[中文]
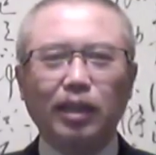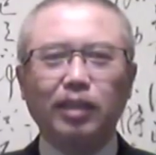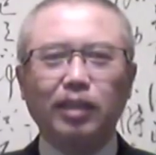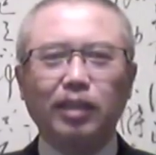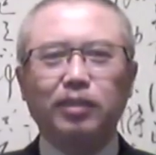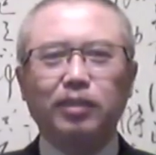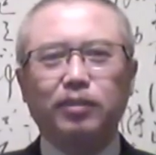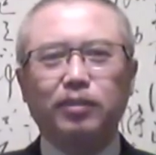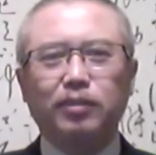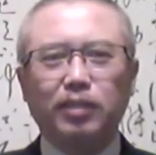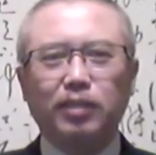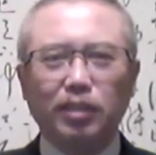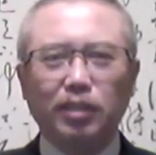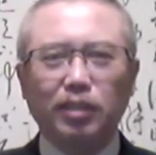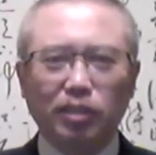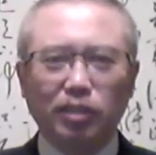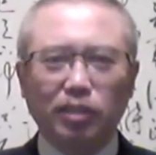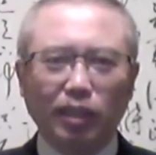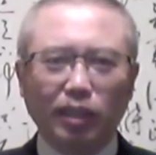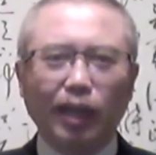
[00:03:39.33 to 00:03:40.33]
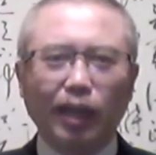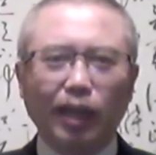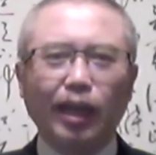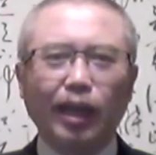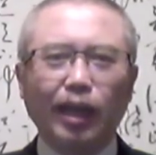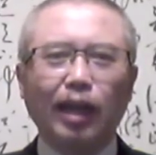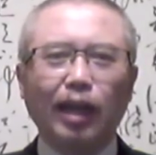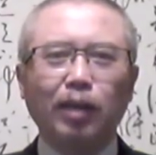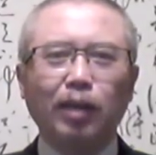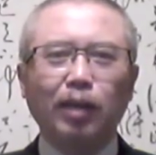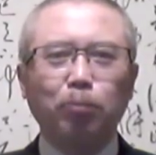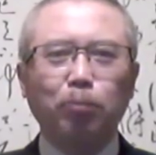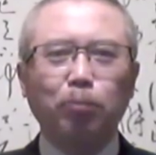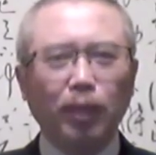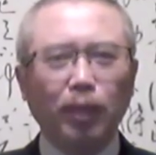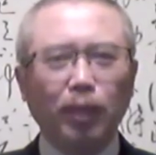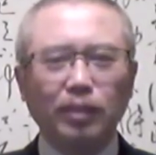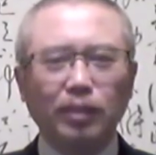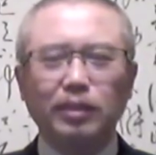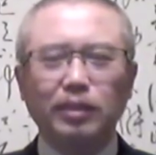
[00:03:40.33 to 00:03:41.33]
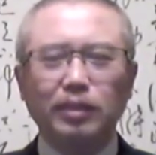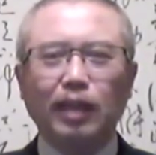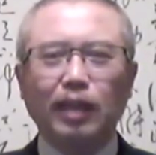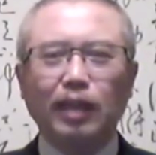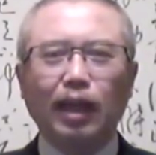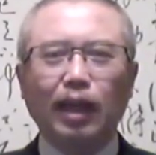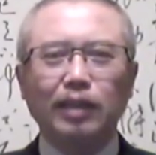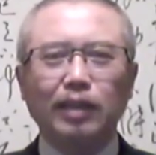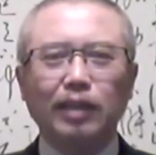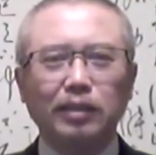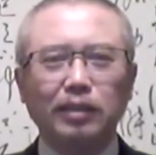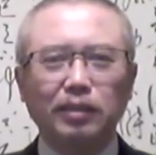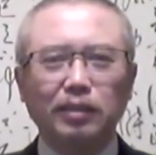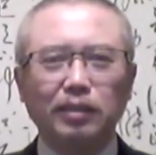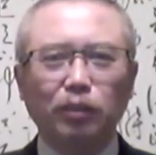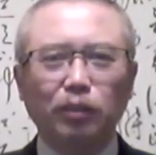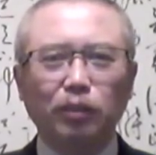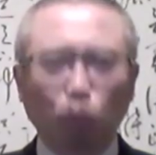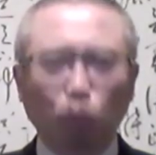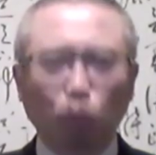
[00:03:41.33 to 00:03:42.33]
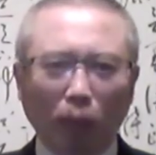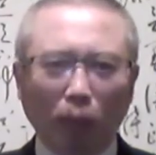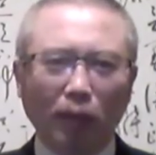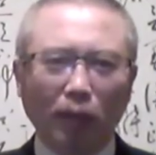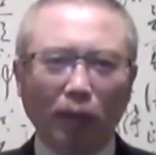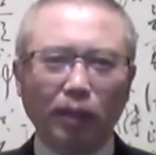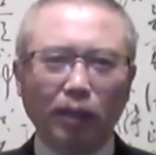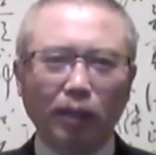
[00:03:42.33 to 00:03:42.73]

就是一些乞丐呀、骗子啊，甚至是流氓。